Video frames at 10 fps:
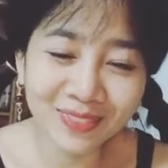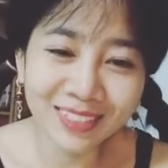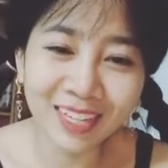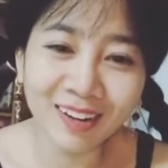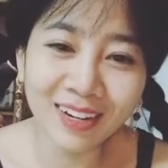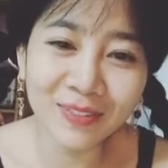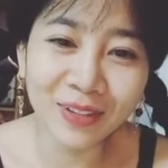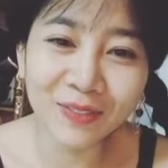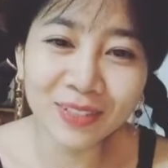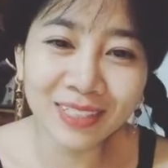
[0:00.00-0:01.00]
trời ơi
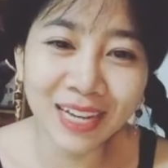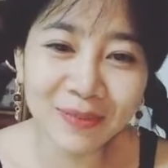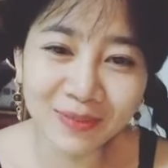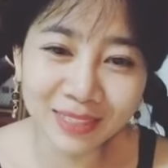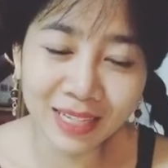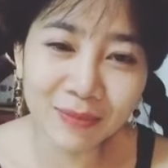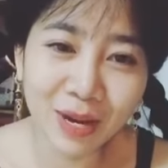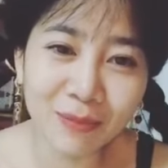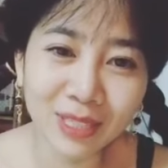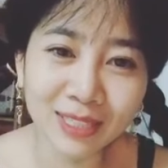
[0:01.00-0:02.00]
viễn vương em em
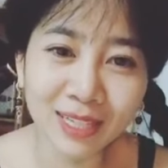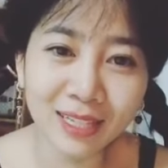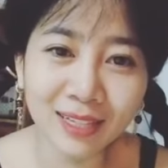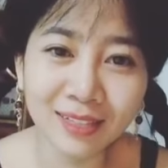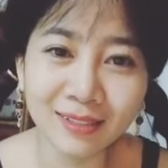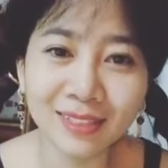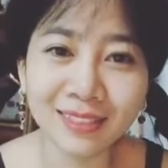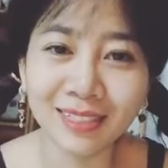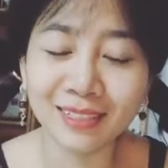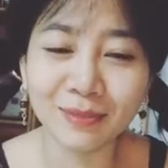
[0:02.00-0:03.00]
comment cái gì ở dưới
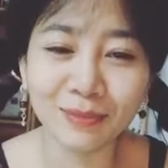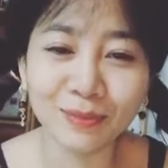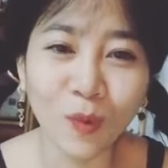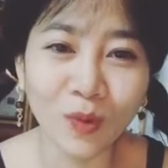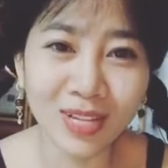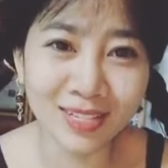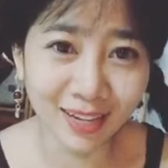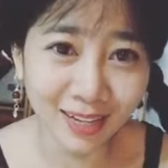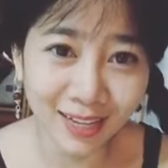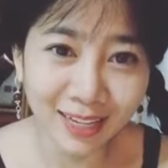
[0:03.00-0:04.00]
chị buồn dễ sợ
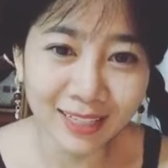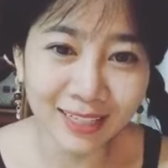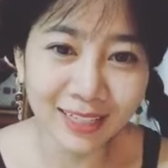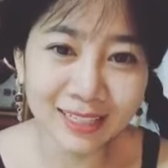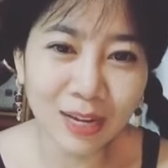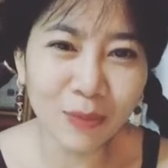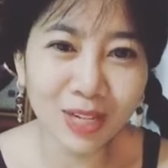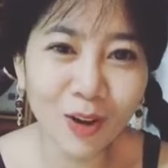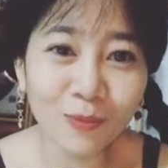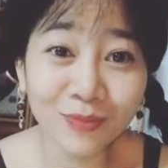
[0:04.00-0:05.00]
à, sao mình
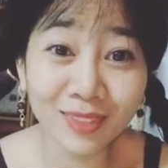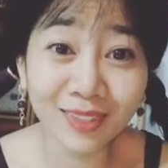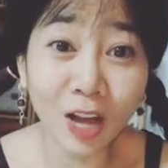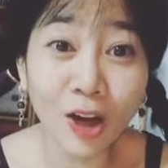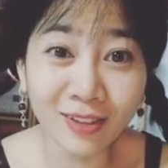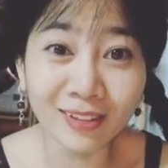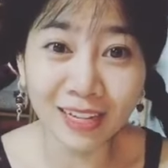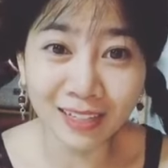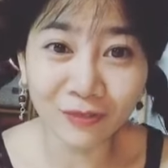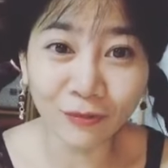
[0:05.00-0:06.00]
không có những
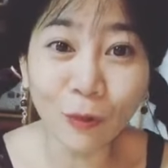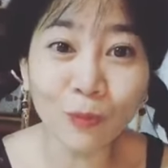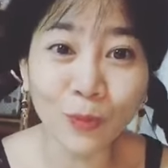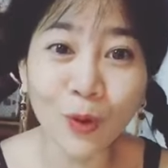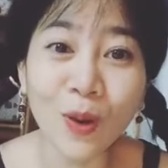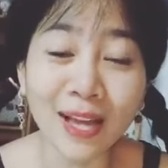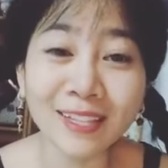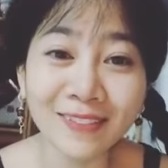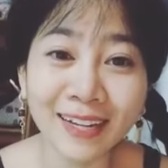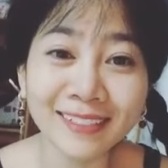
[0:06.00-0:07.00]
cái bút nổi loạn
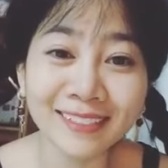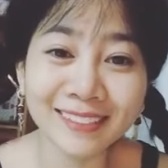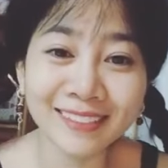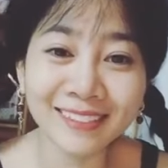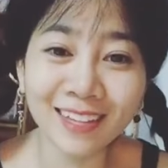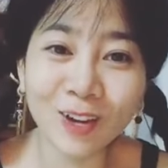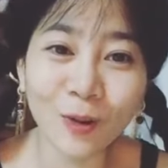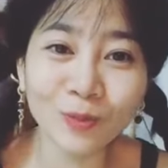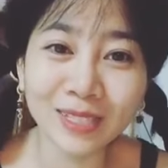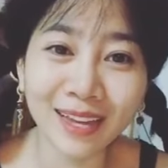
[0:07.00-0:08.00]
như vậy nó
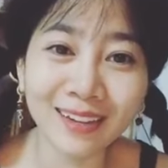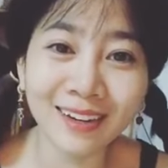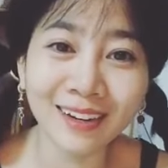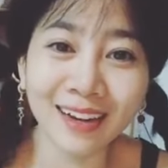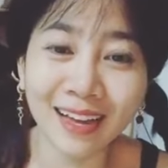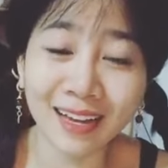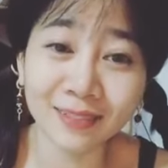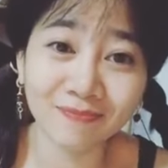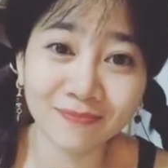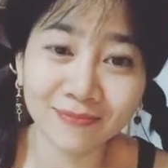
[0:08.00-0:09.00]
cũng sẽ rất là
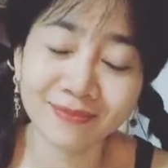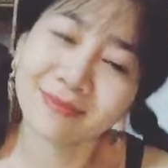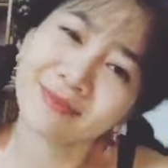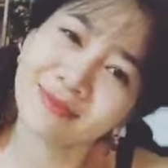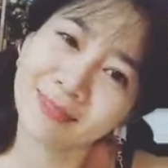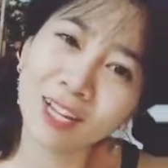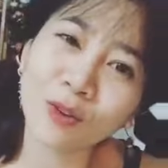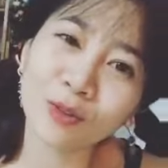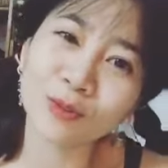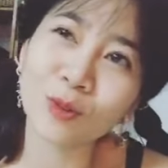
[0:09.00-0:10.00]
cho
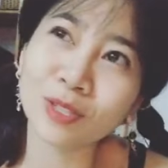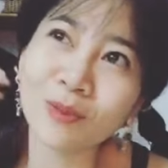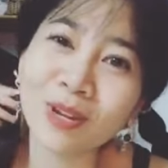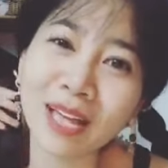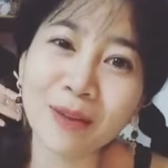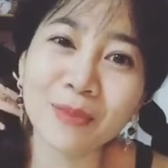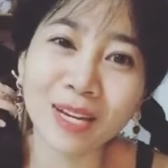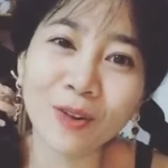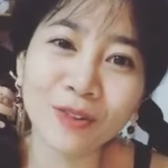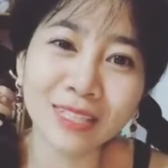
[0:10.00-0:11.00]
quần cuộc sống nó khác biệt
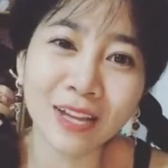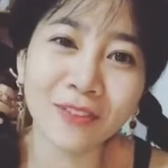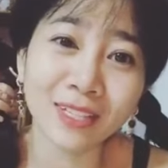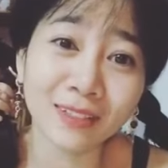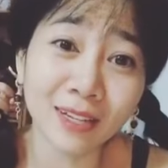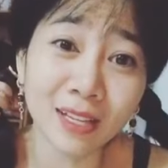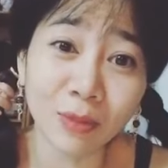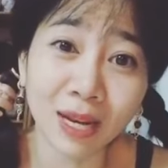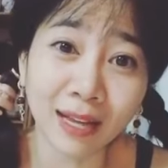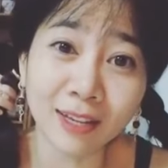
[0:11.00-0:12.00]
đúng không thay vì những cái gì
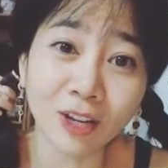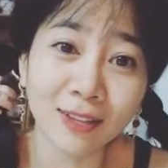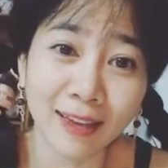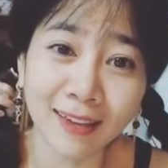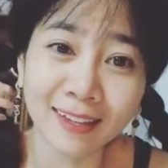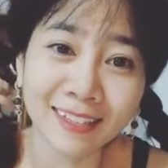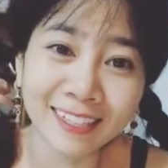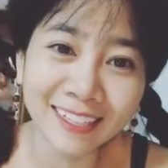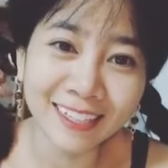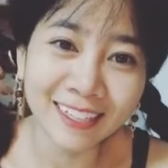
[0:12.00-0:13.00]
bình lặng nhất có thể
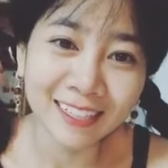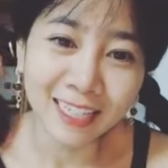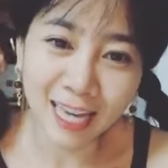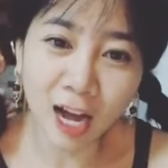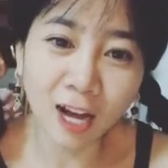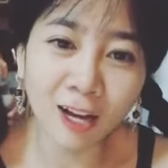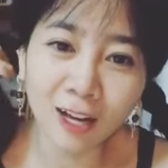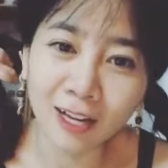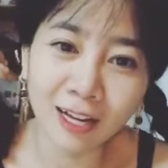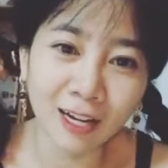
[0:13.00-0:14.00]
thì đó
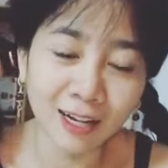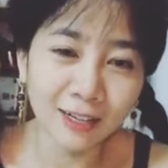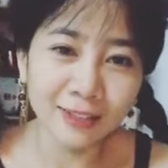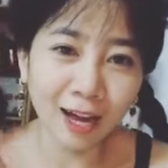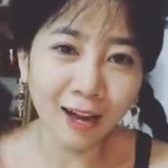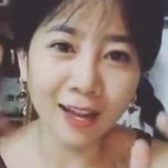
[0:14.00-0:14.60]
à, đó